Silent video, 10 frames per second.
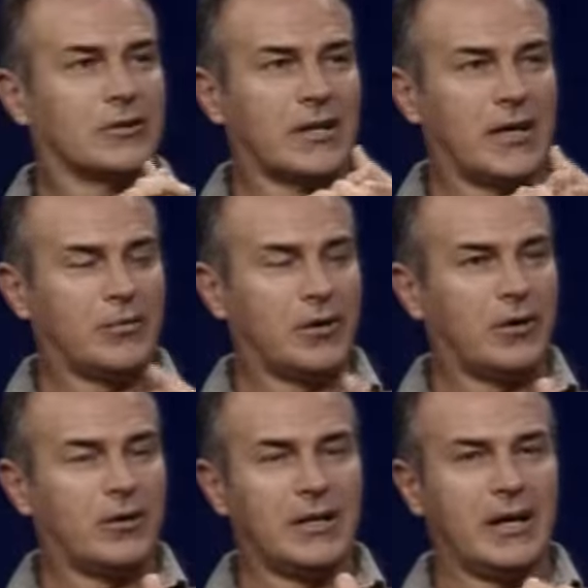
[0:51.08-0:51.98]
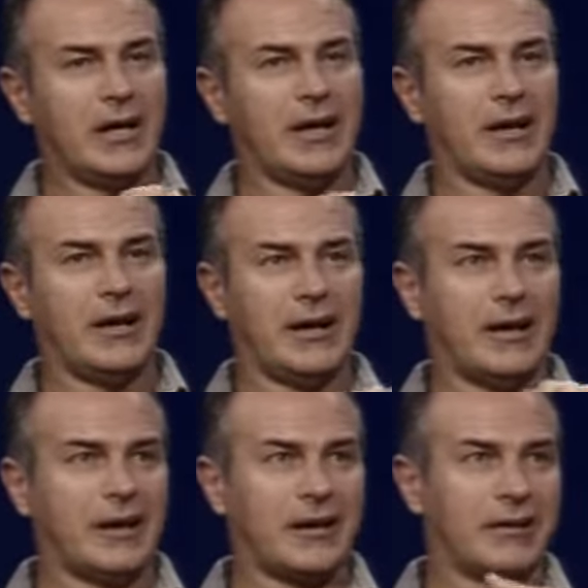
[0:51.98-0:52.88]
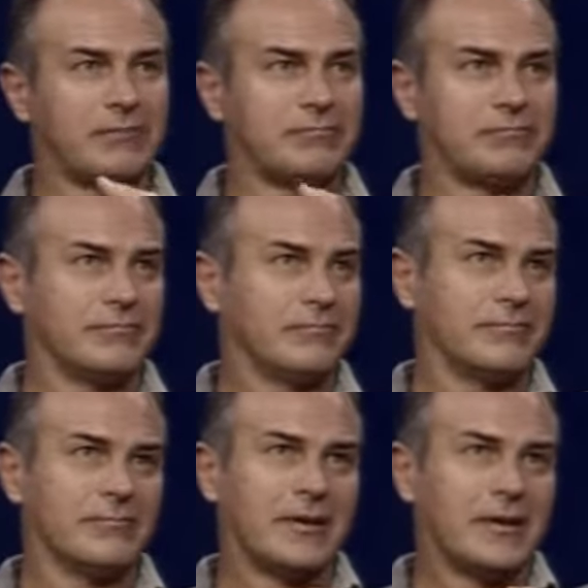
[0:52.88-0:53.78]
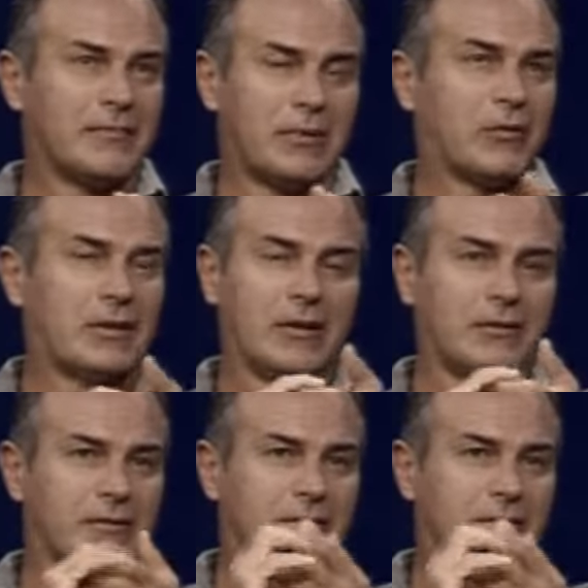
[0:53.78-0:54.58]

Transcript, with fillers: generale a Bologna. E, mm, Come mai non sei